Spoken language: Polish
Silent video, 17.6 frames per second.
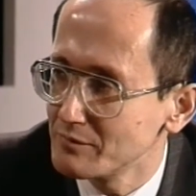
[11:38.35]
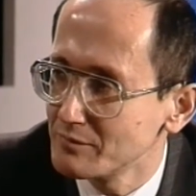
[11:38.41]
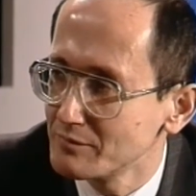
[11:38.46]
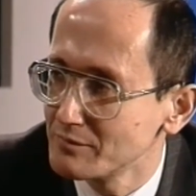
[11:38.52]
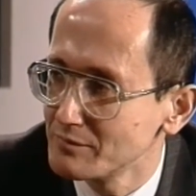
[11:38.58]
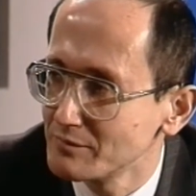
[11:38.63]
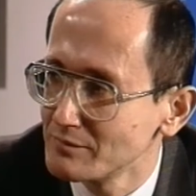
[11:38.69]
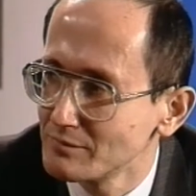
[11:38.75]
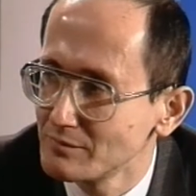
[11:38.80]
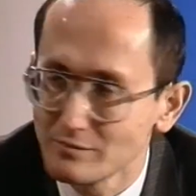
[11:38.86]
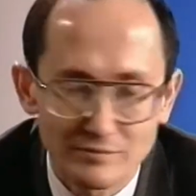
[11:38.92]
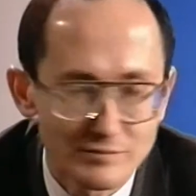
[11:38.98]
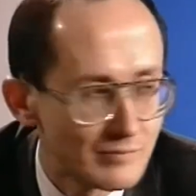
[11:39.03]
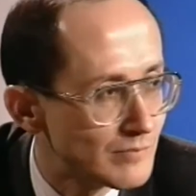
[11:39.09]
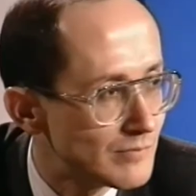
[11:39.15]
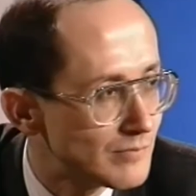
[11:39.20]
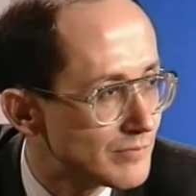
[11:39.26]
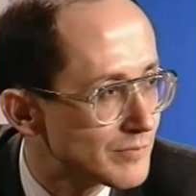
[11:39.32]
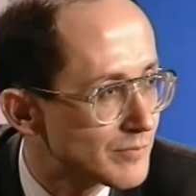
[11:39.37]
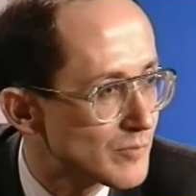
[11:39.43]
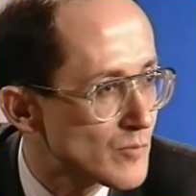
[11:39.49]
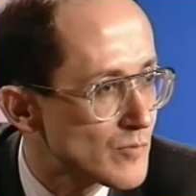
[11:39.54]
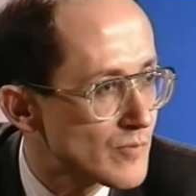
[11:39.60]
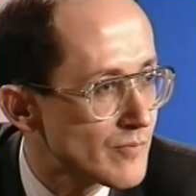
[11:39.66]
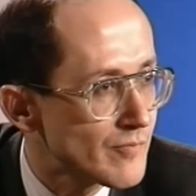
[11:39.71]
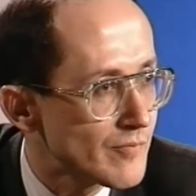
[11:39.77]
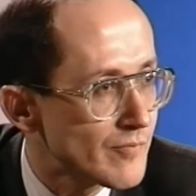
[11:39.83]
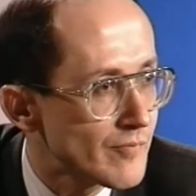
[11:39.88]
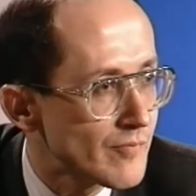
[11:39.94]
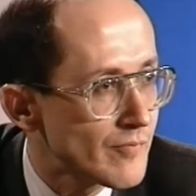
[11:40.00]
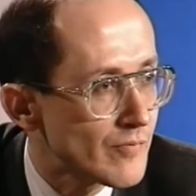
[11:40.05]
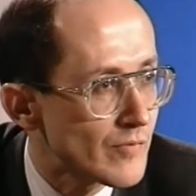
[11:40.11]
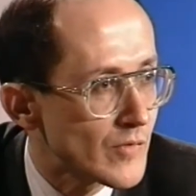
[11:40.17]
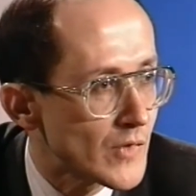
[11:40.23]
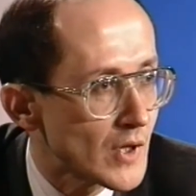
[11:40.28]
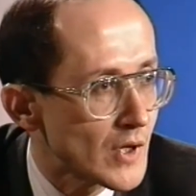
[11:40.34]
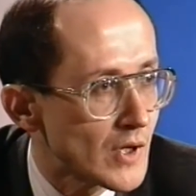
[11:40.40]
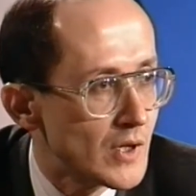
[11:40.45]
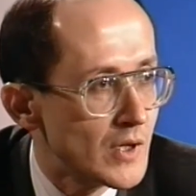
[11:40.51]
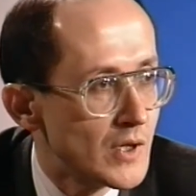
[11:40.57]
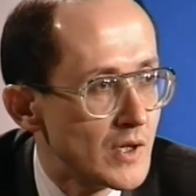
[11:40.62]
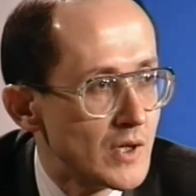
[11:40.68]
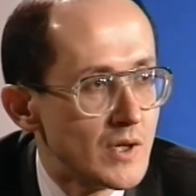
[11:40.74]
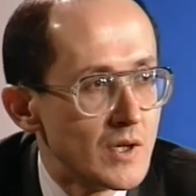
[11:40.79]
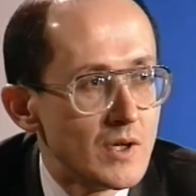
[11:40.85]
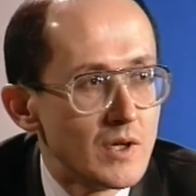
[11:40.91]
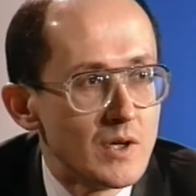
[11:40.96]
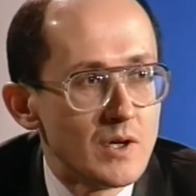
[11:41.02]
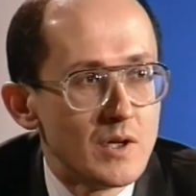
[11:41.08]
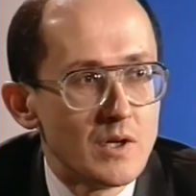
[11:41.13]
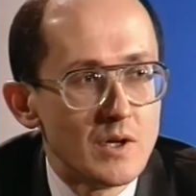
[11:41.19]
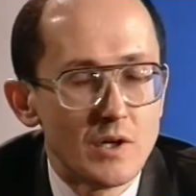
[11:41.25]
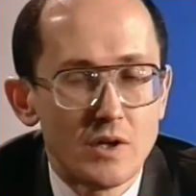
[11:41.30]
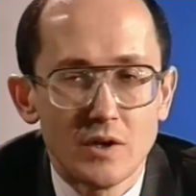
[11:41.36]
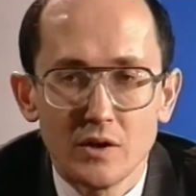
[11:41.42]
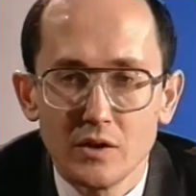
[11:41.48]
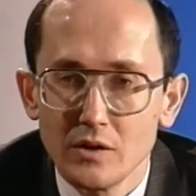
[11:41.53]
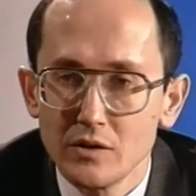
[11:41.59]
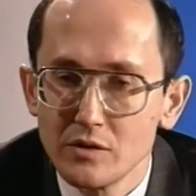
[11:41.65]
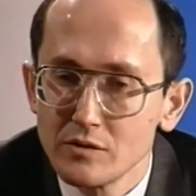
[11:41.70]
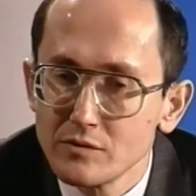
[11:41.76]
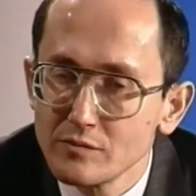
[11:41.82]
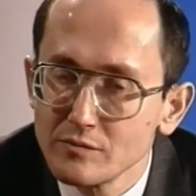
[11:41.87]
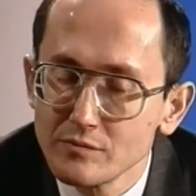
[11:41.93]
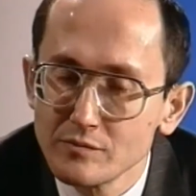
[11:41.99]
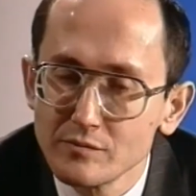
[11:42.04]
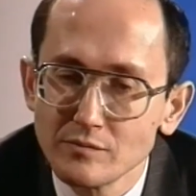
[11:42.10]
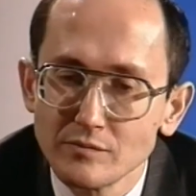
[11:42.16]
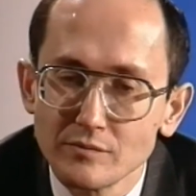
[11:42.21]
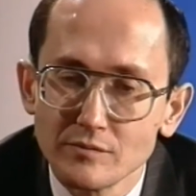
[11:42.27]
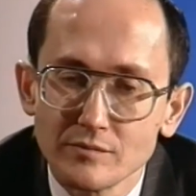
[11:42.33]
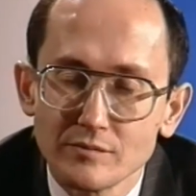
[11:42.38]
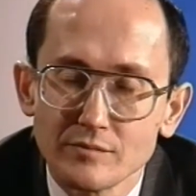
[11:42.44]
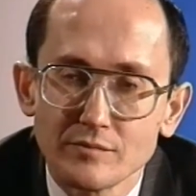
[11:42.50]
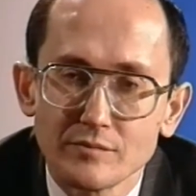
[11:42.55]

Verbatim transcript: Państwo macie głos. Pytanie y, naszego telewidza. A